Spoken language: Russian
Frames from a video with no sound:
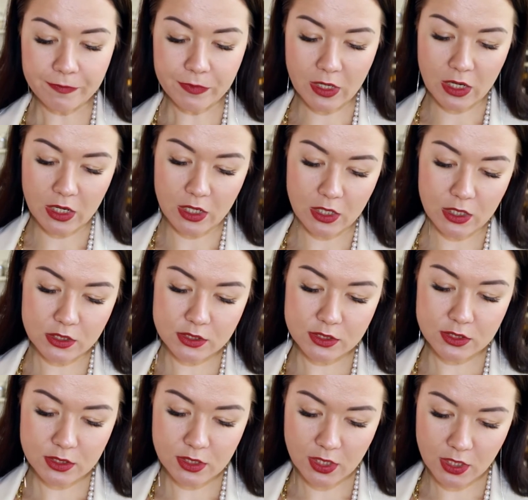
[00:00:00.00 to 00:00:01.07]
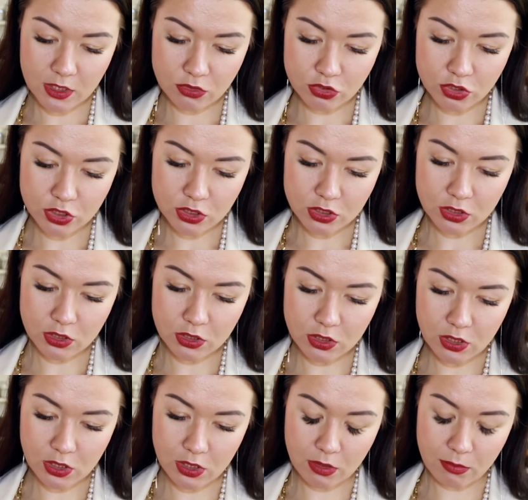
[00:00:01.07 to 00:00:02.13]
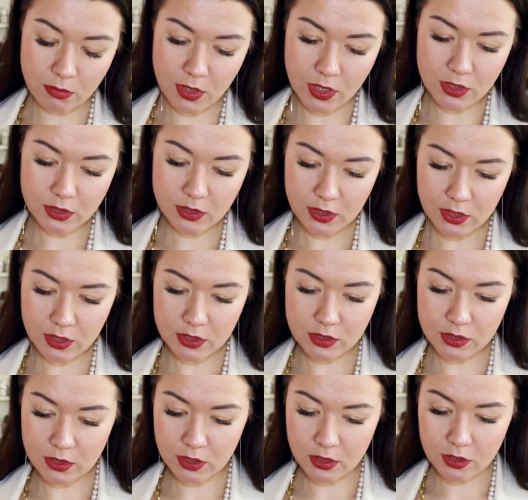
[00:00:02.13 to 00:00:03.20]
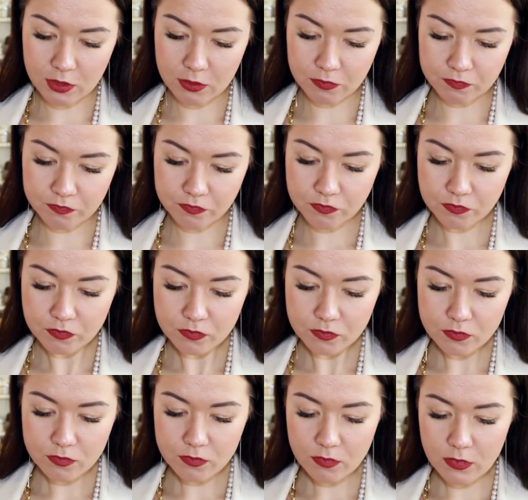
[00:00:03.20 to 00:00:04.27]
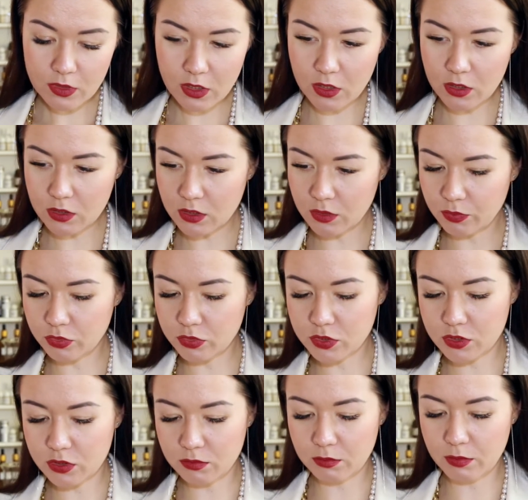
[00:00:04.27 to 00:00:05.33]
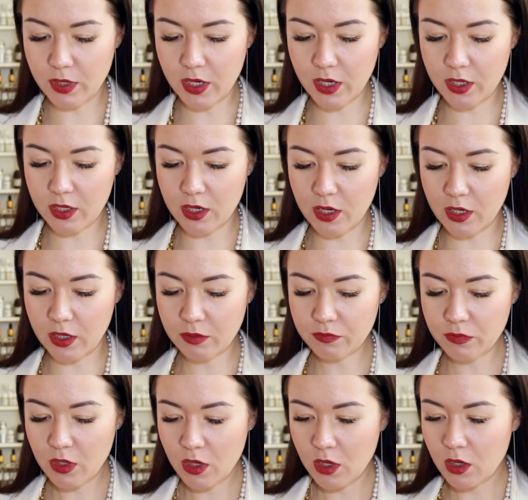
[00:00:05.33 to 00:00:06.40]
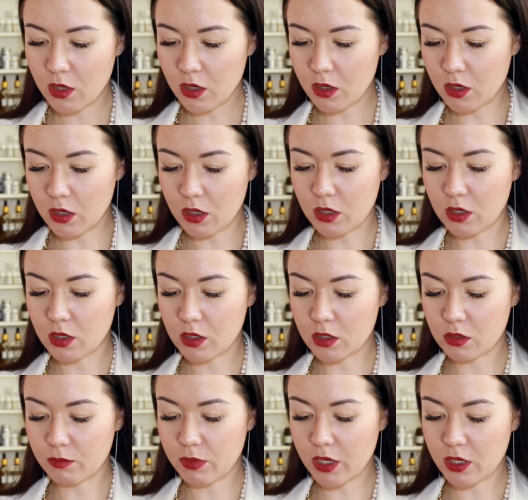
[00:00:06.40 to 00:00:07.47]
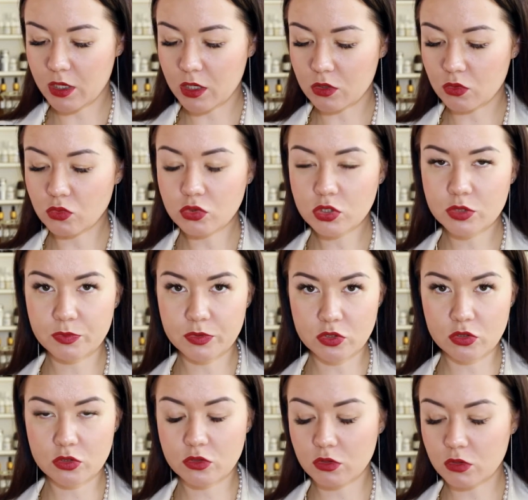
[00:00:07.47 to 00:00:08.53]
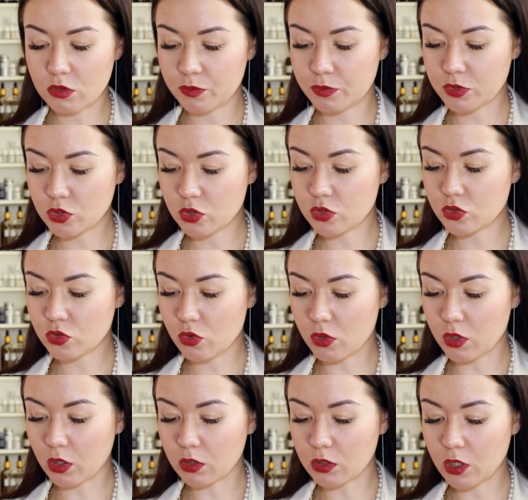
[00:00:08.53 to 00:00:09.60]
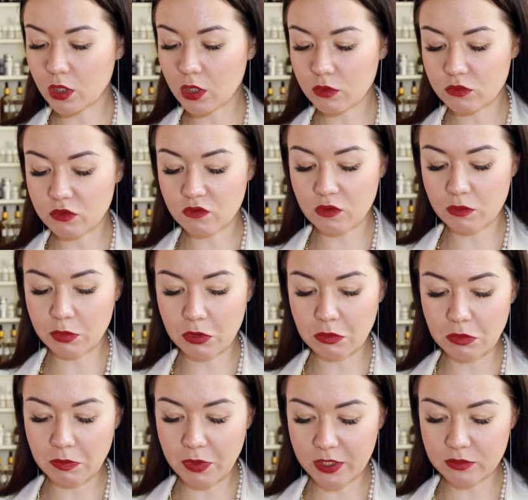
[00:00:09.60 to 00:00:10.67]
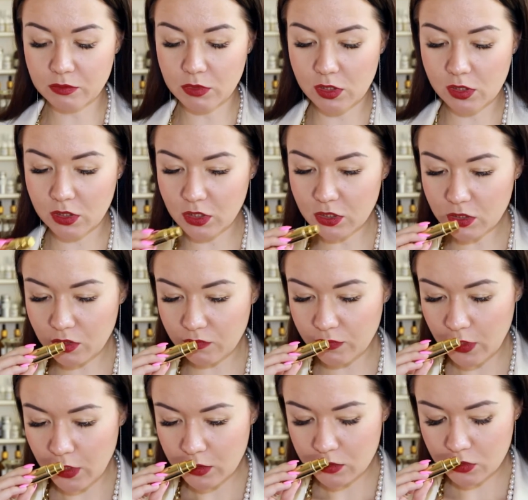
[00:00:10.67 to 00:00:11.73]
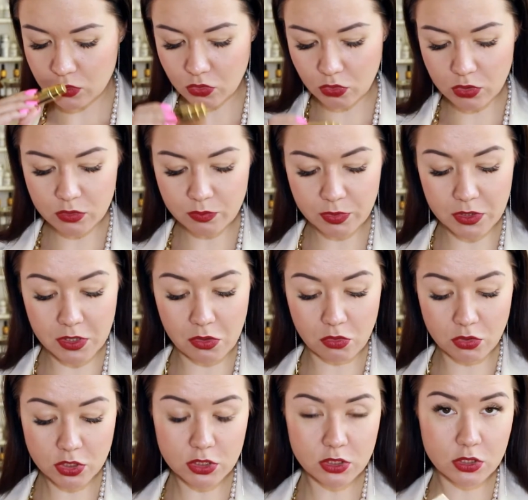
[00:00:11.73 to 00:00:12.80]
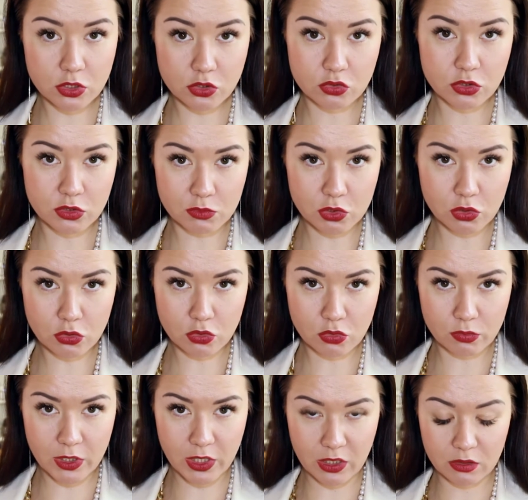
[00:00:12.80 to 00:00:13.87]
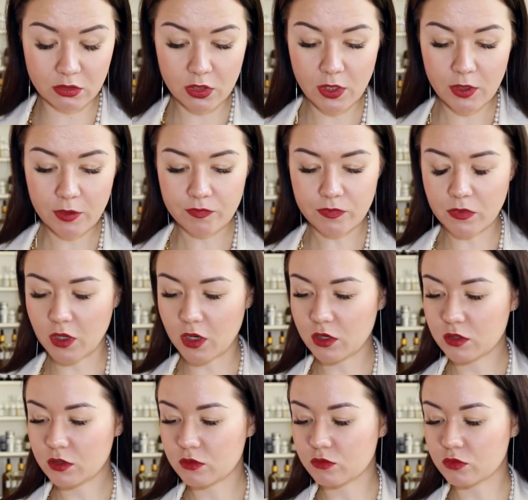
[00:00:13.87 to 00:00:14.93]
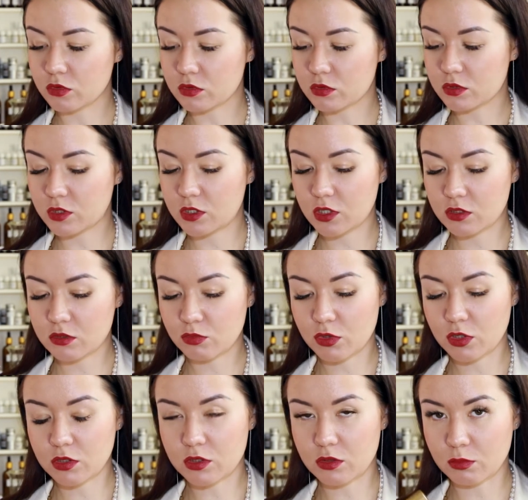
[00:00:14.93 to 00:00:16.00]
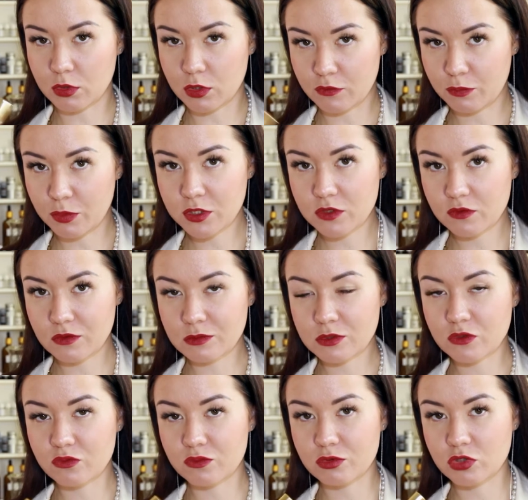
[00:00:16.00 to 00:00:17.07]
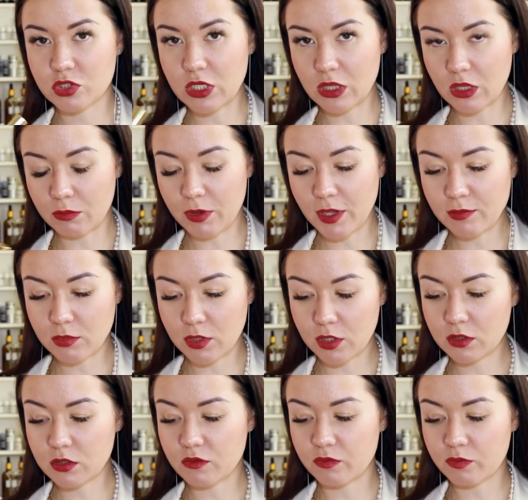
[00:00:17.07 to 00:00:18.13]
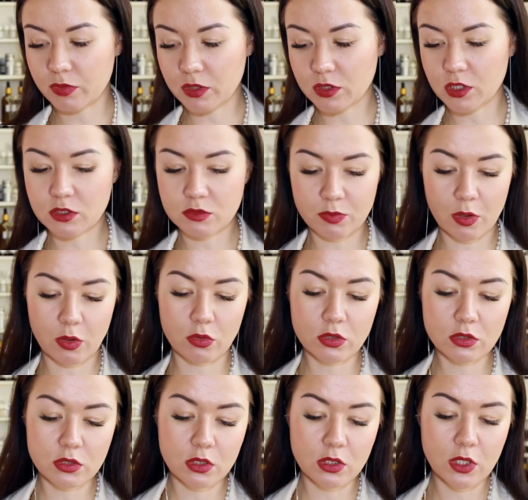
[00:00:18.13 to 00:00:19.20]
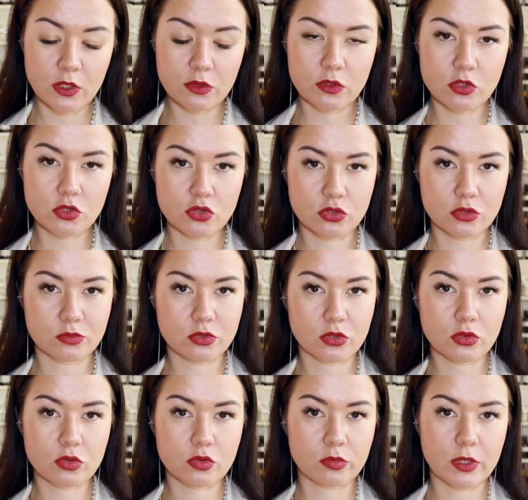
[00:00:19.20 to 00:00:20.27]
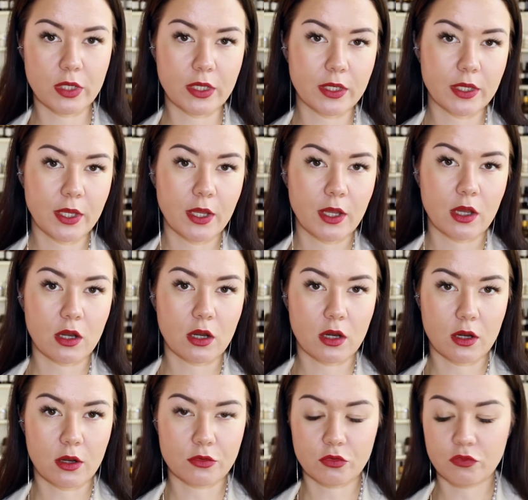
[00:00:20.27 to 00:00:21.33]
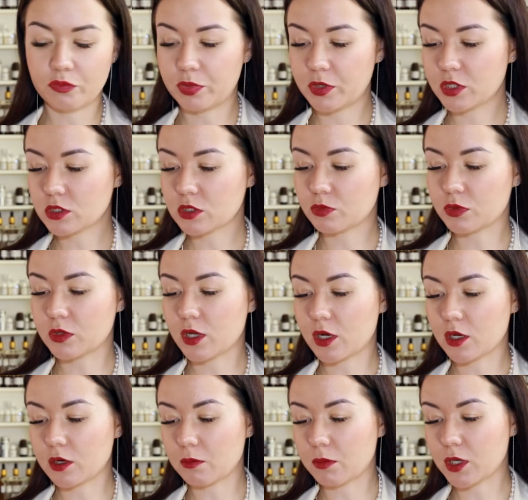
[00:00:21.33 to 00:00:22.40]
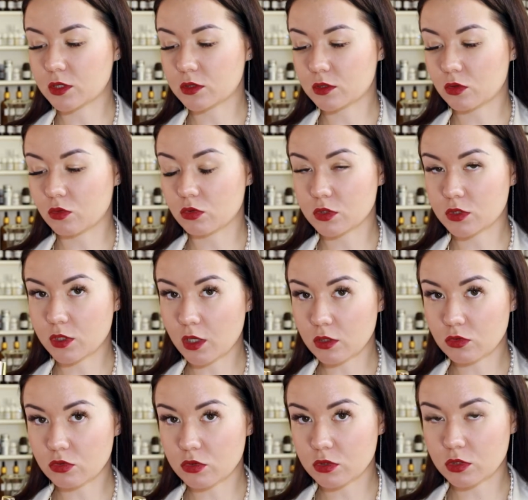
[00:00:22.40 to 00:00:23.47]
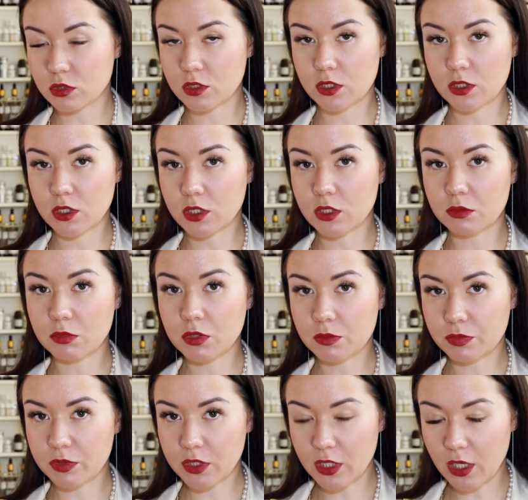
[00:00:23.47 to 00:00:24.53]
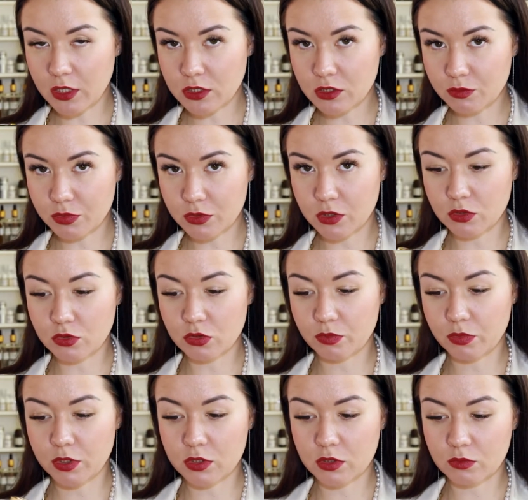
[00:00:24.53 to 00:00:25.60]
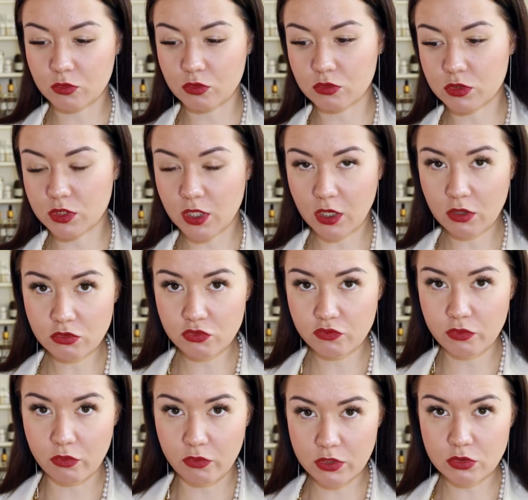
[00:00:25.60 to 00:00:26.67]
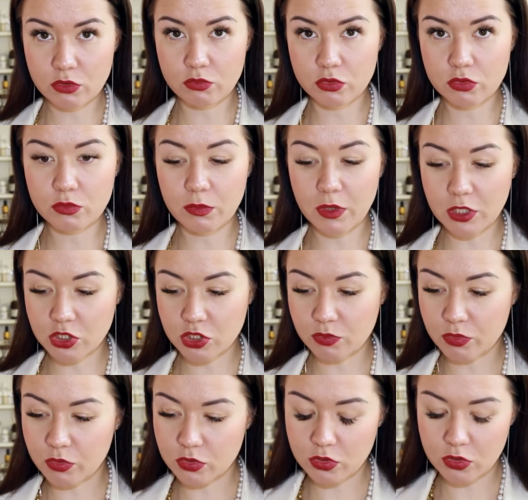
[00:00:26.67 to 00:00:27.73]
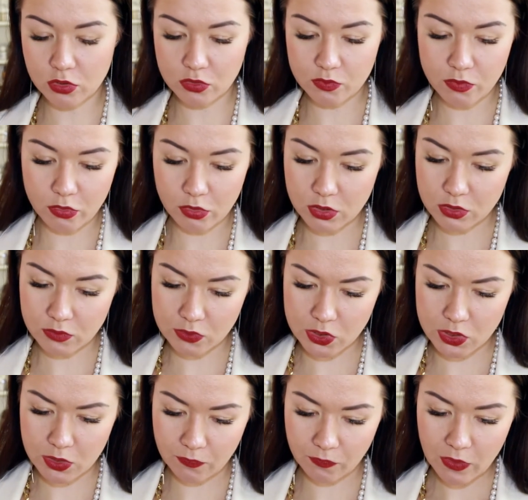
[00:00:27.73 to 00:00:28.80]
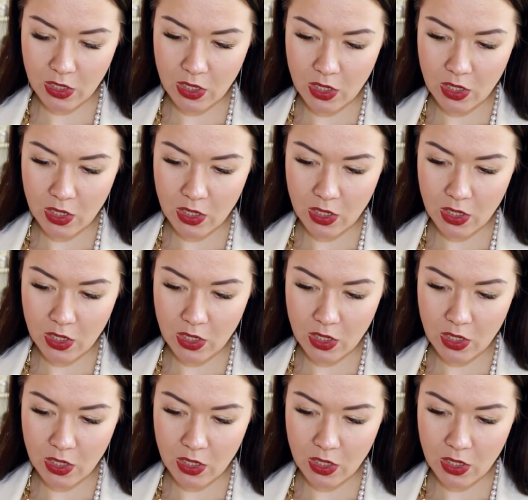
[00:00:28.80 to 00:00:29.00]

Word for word: А, следующий аромат это, а, допустим, бакара а, Бакара Руж 500, 540, да, это в объеме 5 мл, стоит подороже 1700 рублей да, вот 10 миллилитров мы не вписываемся в бюджет, а 5 миллилитров вполне спокойно, 1700 рублей. А, но, в принципе, да, аромат такой статусный для неких мероприятий подойдет, поэтому, скорее всего, у вас он будет меньше просто использоваться.